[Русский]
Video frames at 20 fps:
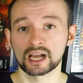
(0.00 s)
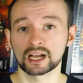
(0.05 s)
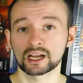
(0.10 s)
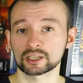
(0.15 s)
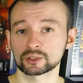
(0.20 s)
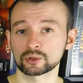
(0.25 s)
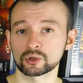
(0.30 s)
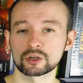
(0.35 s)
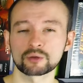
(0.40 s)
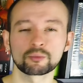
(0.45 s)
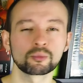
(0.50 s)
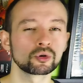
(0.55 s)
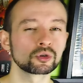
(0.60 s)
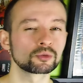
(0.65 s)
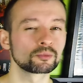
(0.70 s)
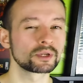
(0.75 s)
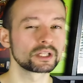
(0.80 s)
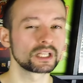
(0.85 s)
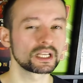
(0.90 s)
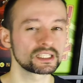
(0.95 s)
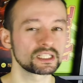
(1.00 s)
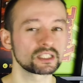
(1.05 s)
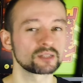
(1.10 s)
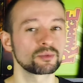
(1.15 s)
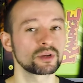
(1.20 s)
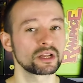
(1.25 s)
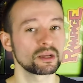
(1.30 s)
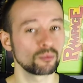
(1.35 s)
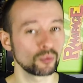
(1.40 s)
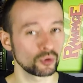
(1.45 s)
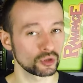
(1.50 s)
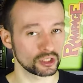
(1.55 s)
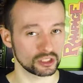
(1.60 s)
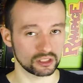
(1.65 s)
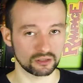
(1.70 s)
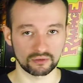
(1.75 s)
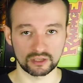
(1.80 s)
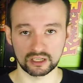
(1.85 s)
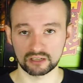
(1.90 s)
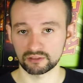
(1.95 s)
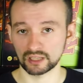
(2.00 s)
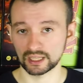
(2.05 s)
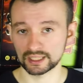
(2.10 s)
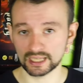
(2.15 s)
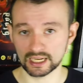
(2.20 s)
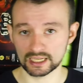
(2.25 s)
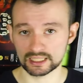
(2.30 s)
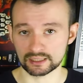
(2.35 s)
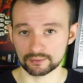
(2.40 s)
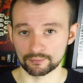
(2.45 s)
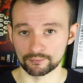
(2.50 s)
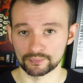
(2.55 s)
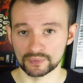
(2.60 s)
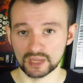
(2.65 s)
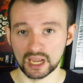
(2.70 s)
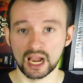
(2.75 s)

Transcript: которые будут приносить преимущество их владельцам –